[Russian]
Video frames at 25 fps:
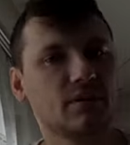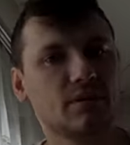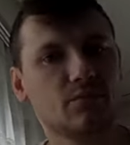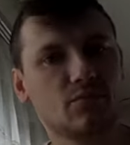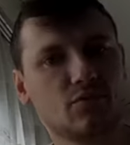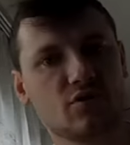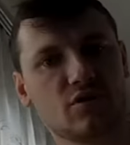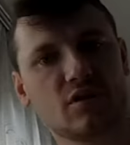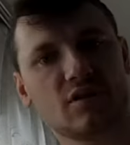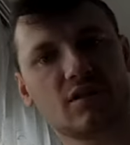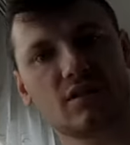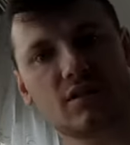
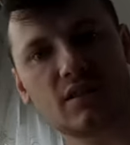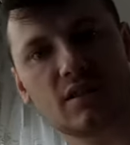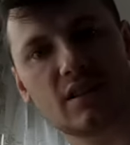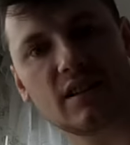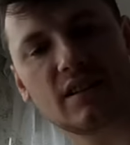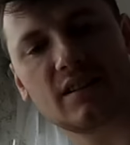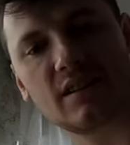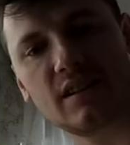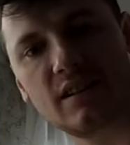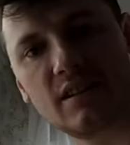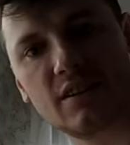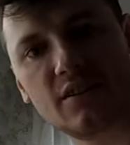потому что
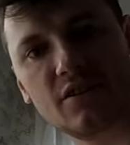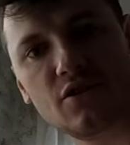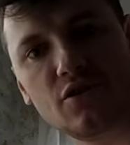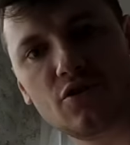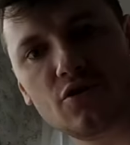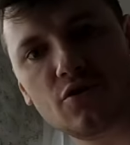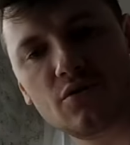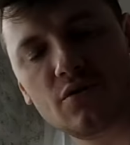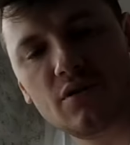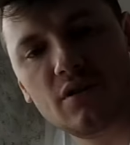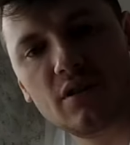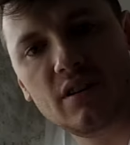сказали
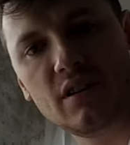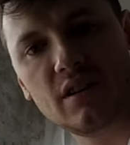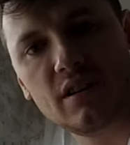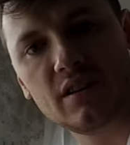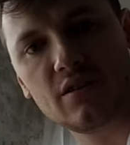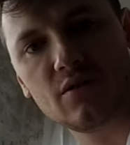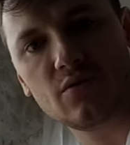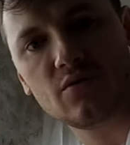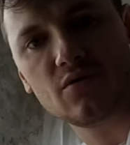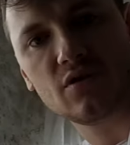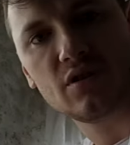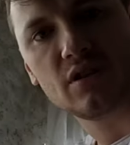ничего не
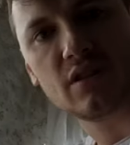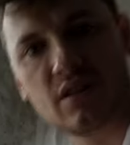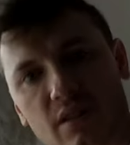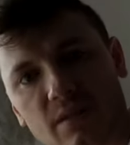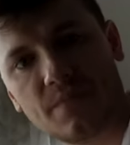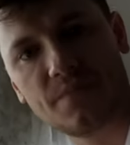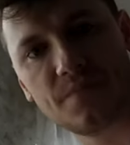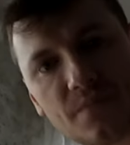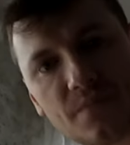есть уже.